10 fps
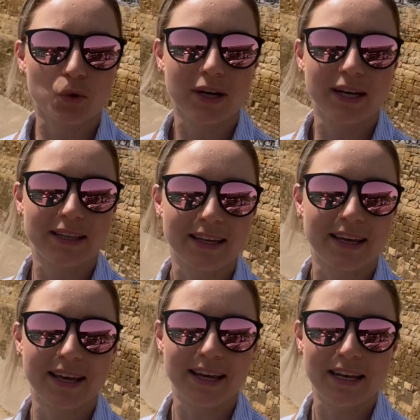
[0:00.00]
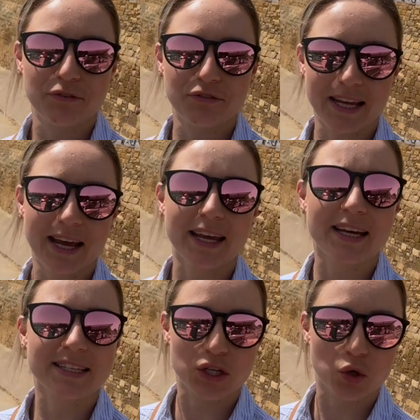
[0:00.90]
sogenannte
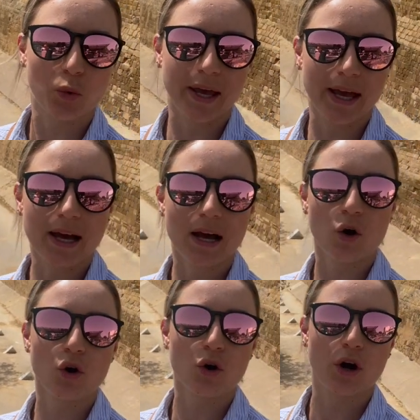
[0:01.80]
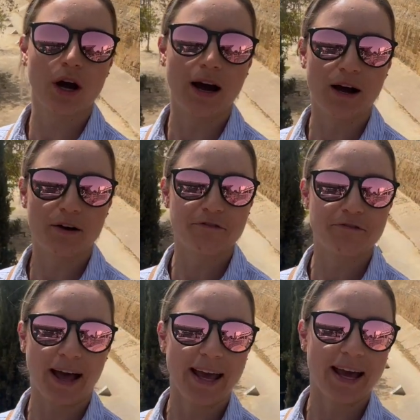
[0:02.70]
Eleftheria Square, auch äh,
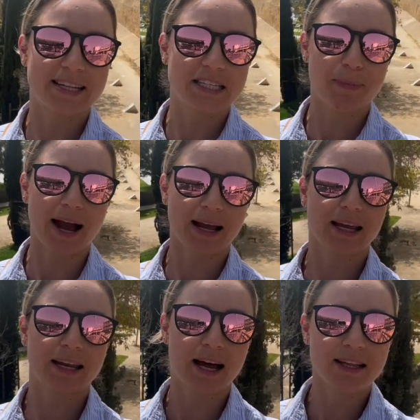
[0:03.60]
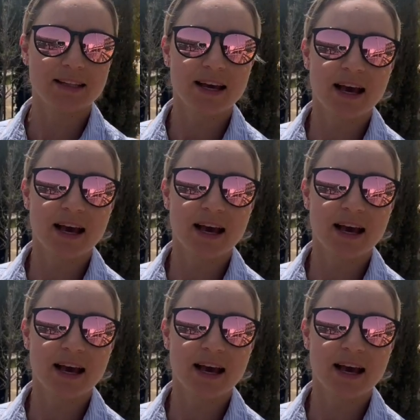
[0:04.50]
Freiheitspark genannt.